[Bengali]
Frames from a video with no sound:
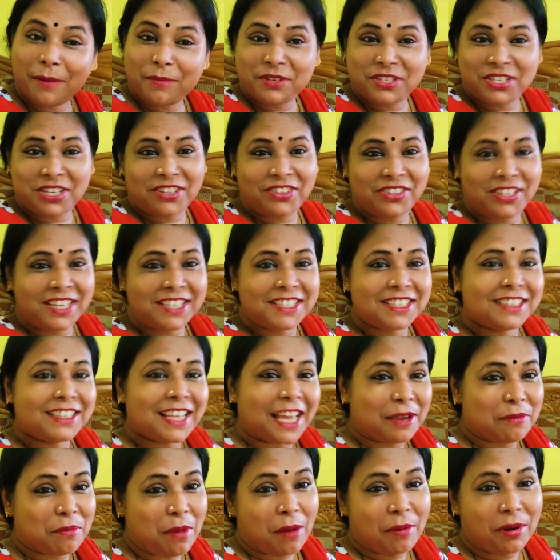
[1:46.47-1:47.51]
পারমিশন দিয়েছে
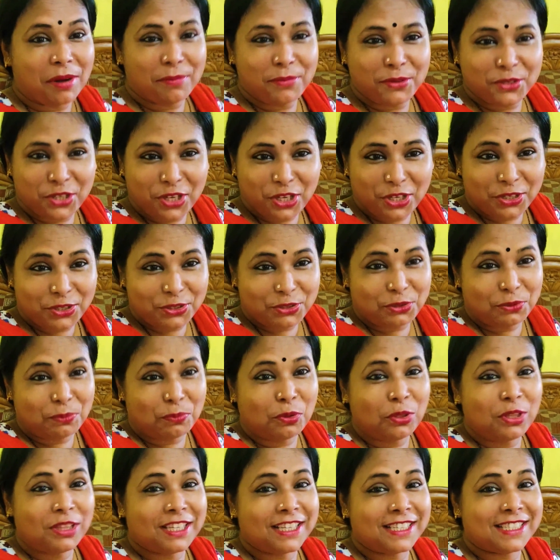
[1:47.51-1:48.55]
তাই বাবার বিষয়ে কিছু
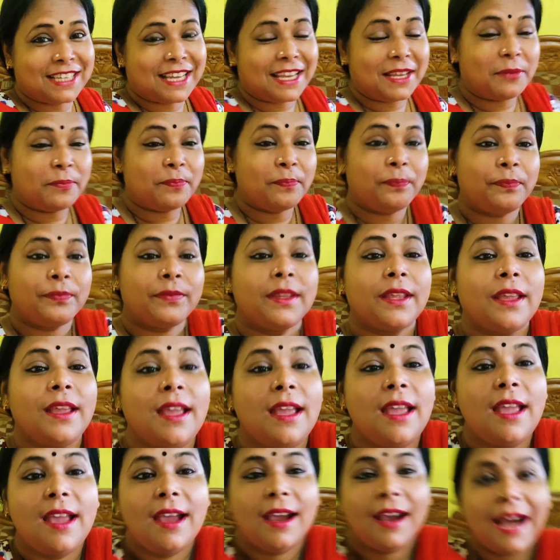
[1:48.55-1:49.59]
বলতে চাই
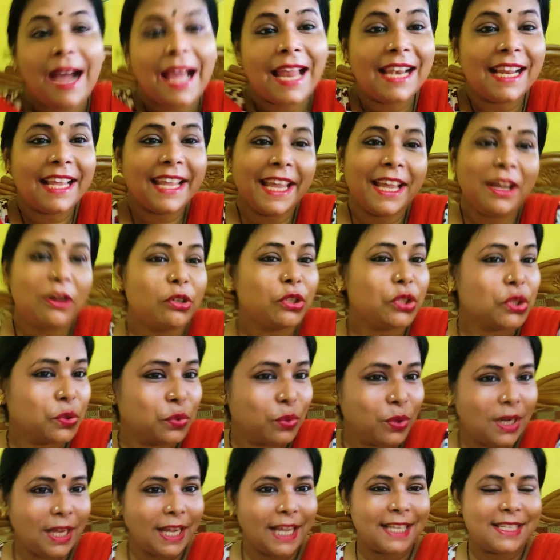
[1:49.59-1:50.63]
কালকে ও
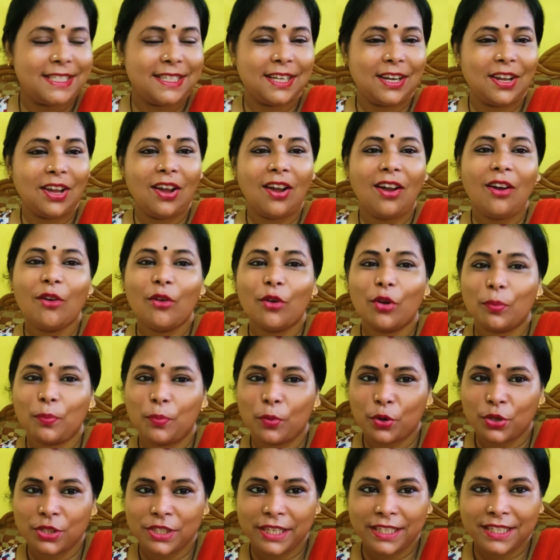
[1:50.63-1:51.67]
স্কুলে গেছিল ওর
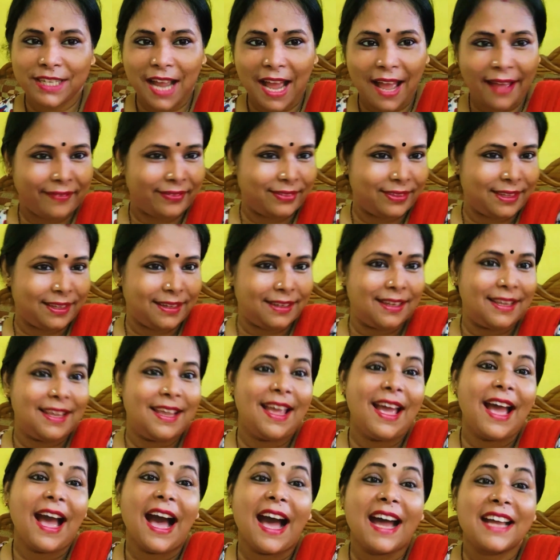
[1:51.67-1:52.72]
প্রজেক্ট আনতে
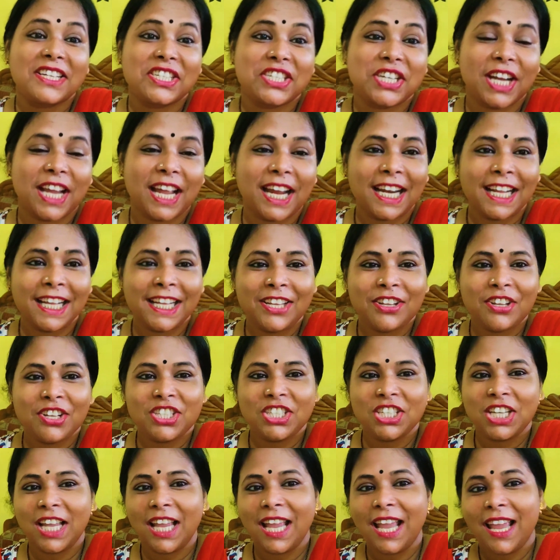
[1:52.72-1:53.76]
আর সেখানে কি
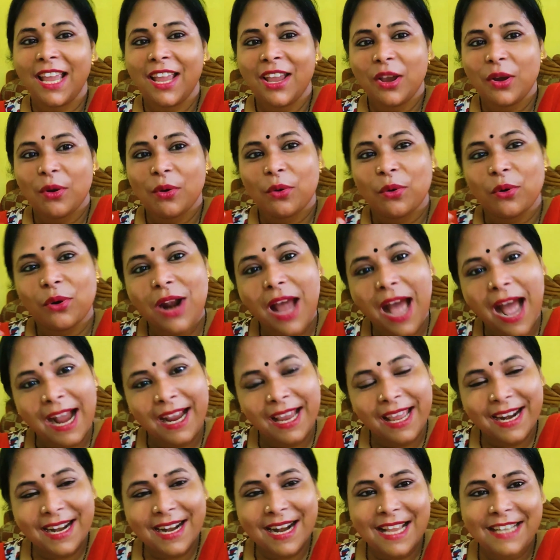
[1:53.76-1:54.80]
হয়েছে ওর
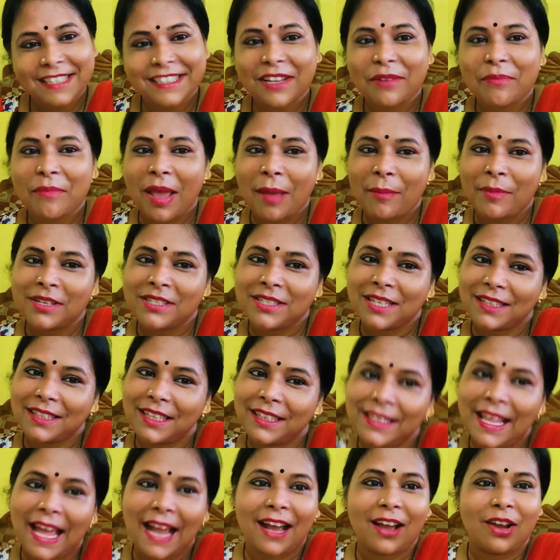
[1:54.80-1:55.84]
আগের ক্লাসের ম্যামের সাথে
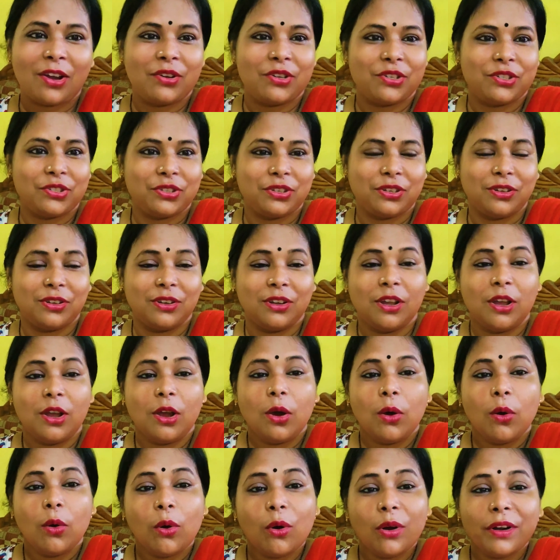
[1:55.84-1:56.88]
দেখা হয়েছিল
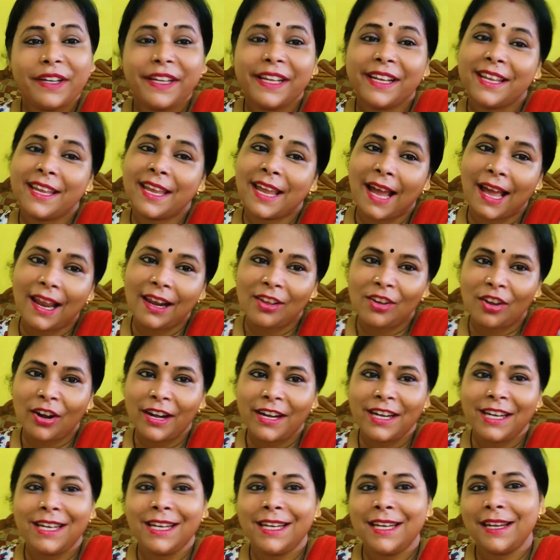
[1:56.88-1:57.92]
ও ঠিক খেয়াল
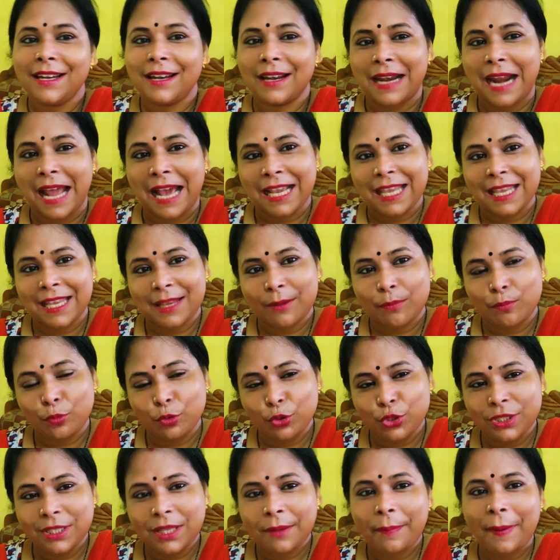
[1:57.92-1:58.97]
করেনি নাকি
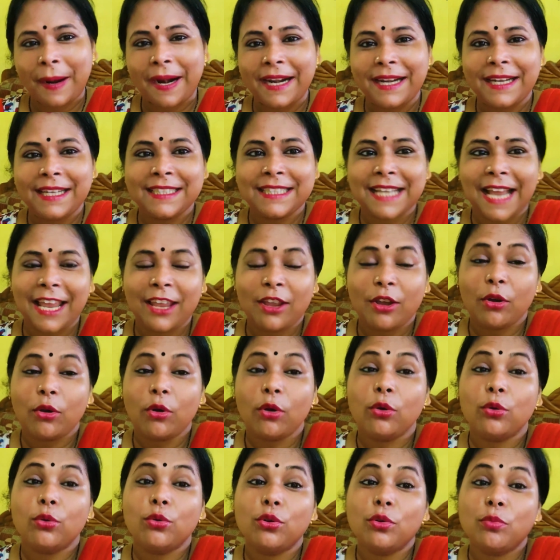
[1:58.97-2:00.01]
বুঝতে পারেনি যাই হোক
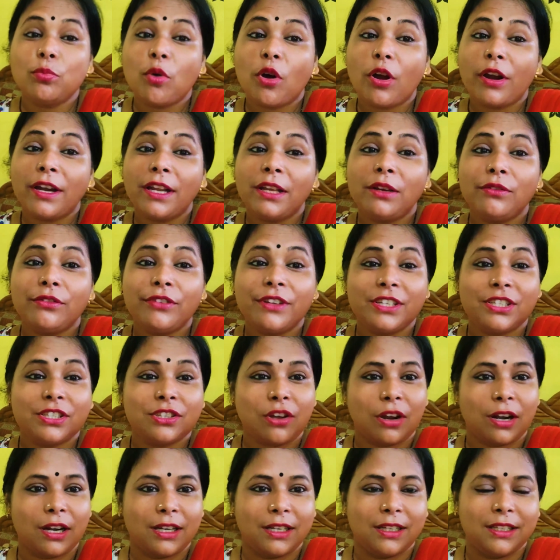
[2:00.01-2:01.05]
ও গুড মর্নিং উইশ
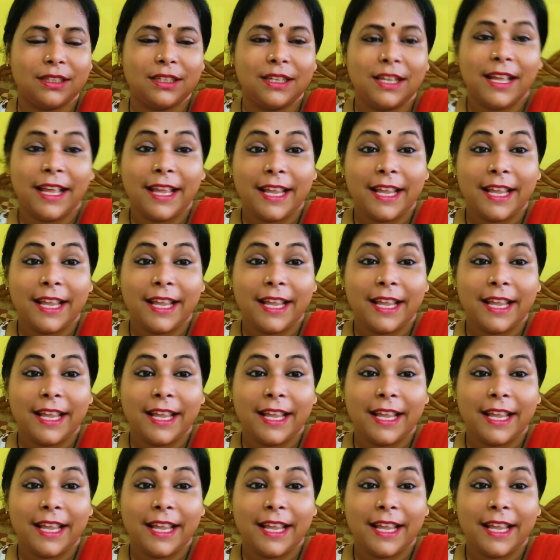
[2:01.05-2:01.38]
করেনি